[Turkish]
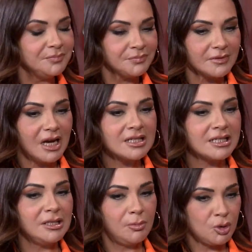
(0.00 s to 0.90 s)
Evet,
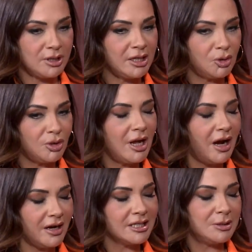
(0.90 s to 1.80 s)
Aslında evet. bu sektörde
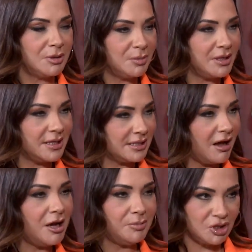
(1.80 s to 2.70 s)
herkes birbirine
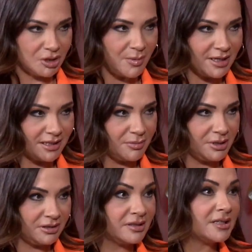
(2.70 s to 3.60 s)
sanatına sahip çıkmaz
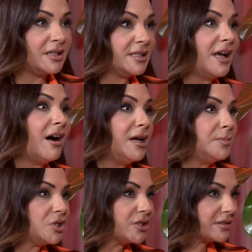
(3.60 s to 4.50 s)
ama Yıldız sana
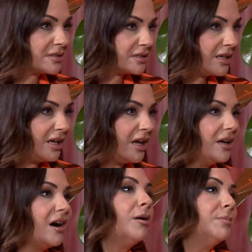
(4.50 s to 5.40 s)
sahip ki. çıktı.
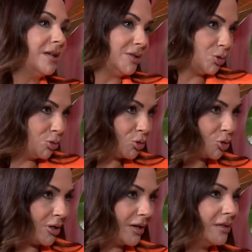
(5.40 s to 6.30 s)
Abla
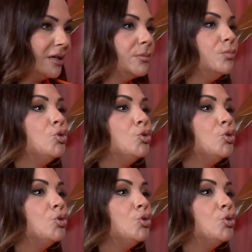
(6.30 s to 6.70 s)
sonuçta. Doğru.